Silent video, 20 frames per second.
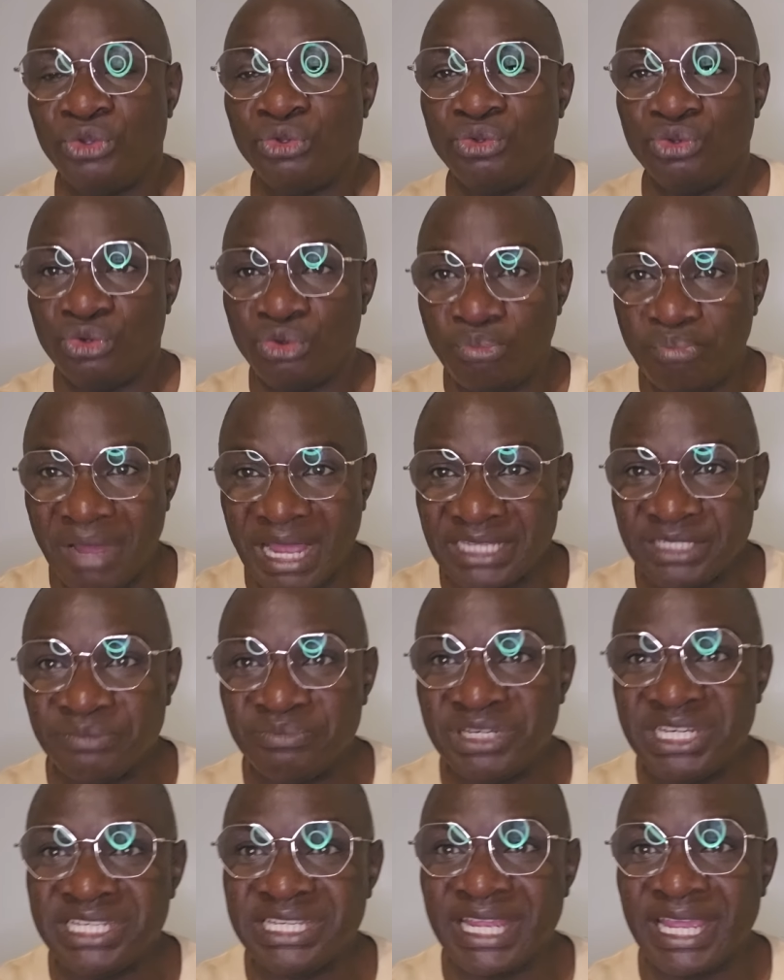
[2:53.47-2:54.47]
Une base
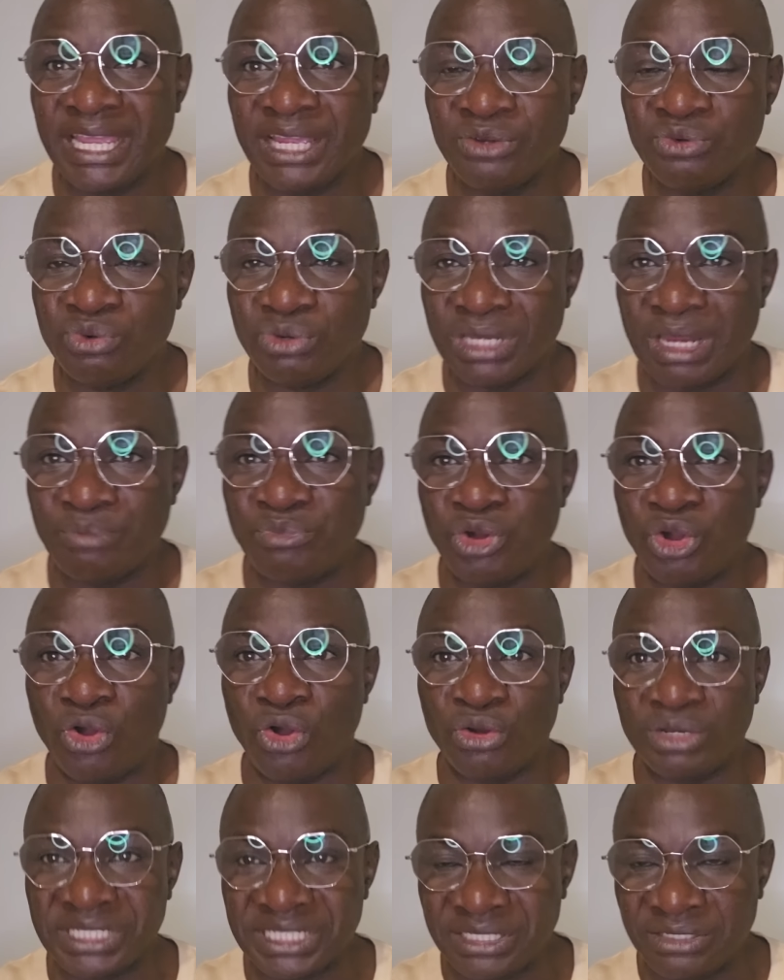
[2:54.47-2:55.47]
militaire, notamment
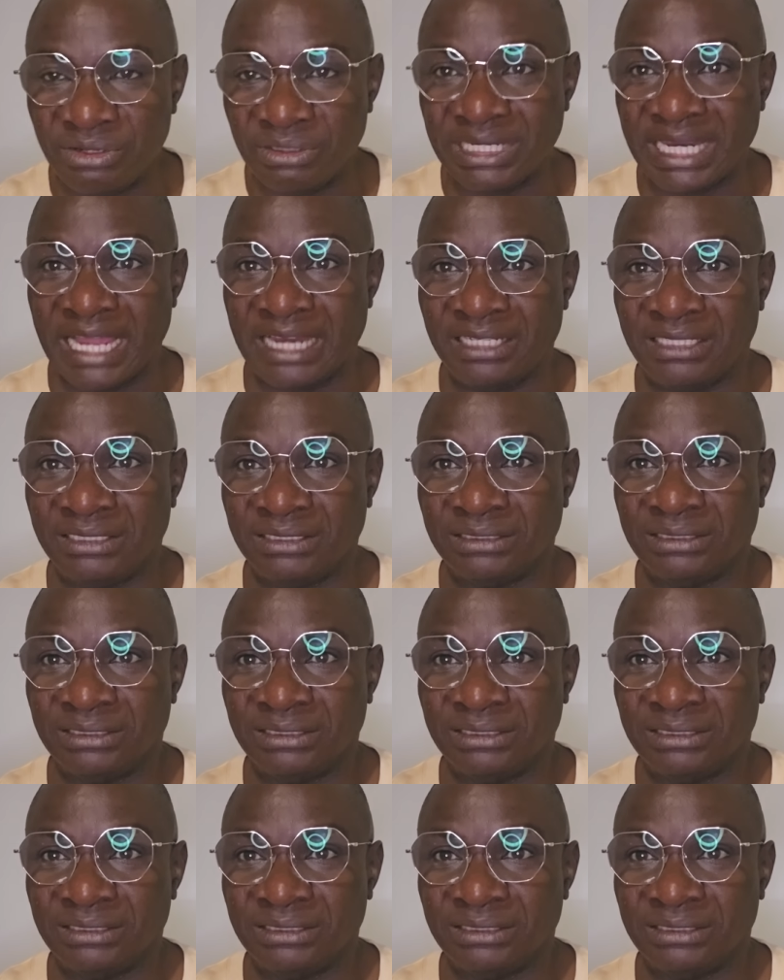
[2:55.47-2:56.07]
occidentale,